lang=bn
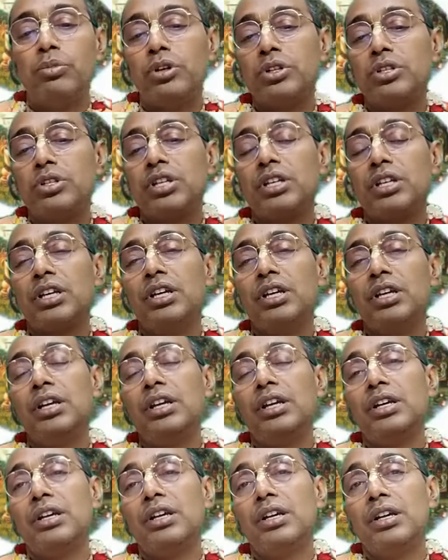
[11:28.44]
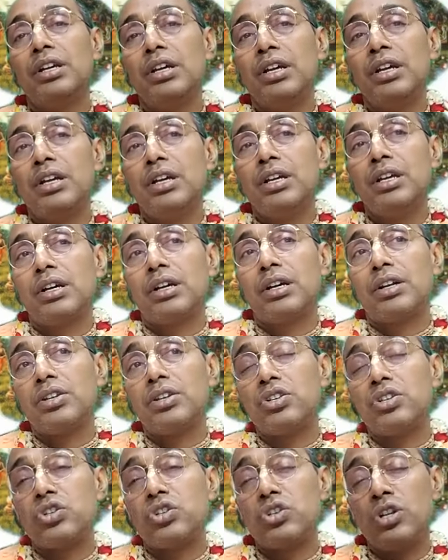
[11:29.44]
বলছে কি
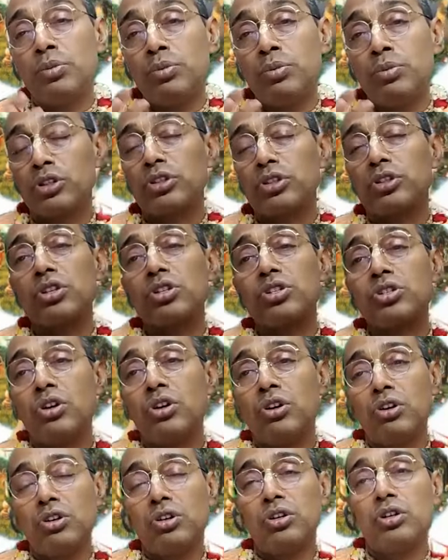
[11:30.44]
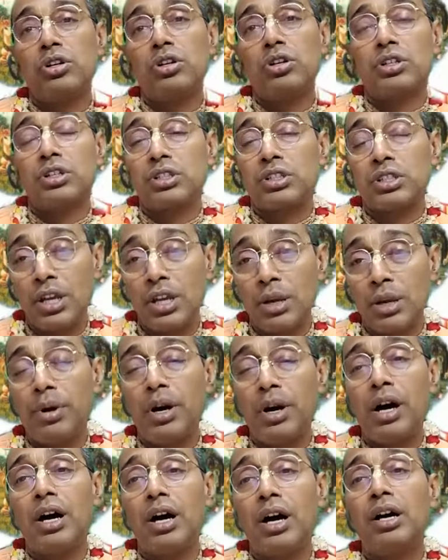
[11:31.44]
কৃষ্ণ ভক্ত সঙ্গ
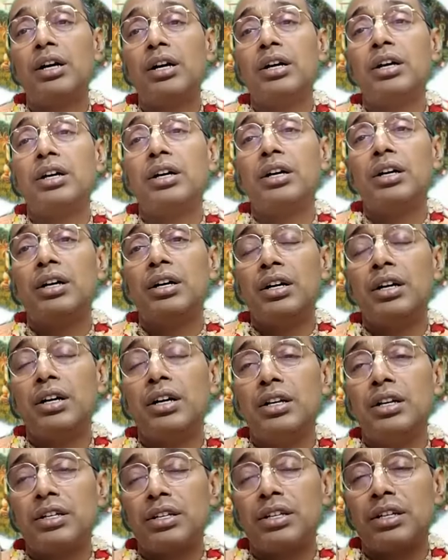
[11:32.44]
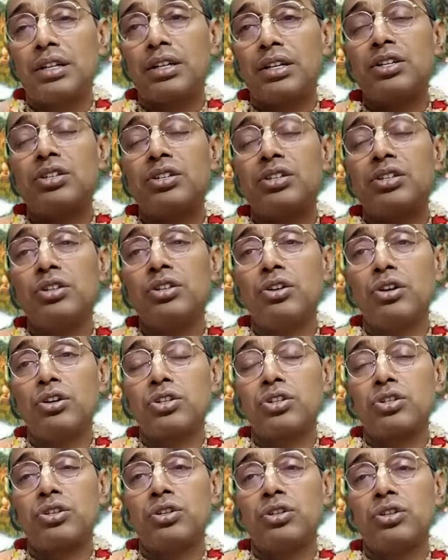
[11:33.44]
সেবা কৃষ্ণ
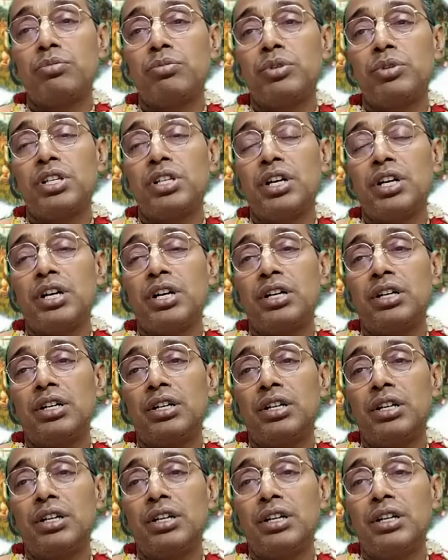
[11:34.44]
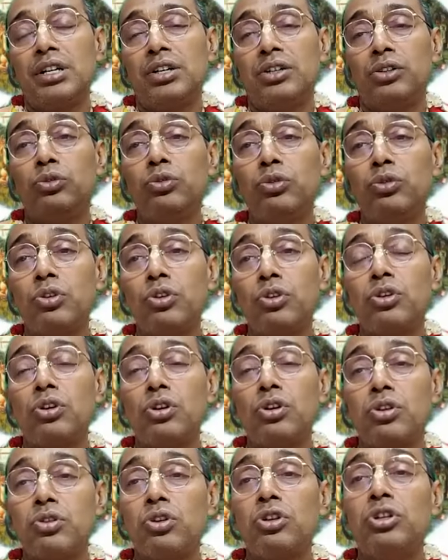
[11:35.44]
দর্শন বিনা দুঃখ
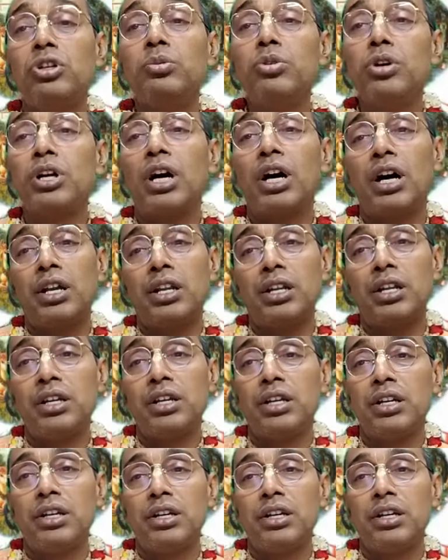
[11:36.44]
কহিব কাহারে